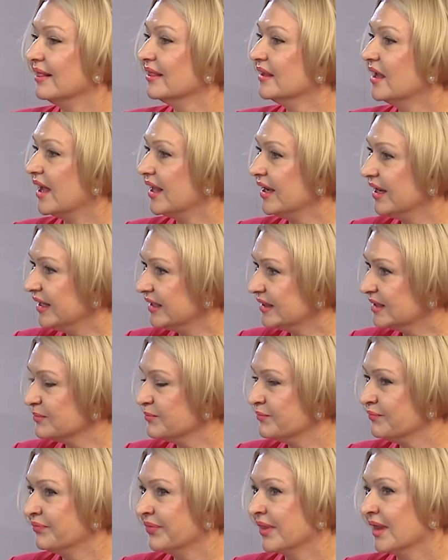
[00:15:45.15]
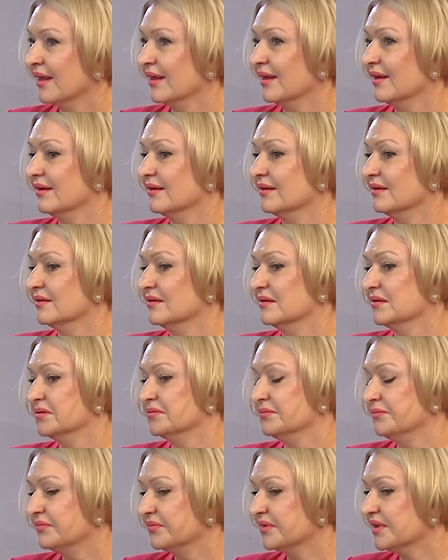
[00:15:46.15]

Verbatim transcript: алгоритм а,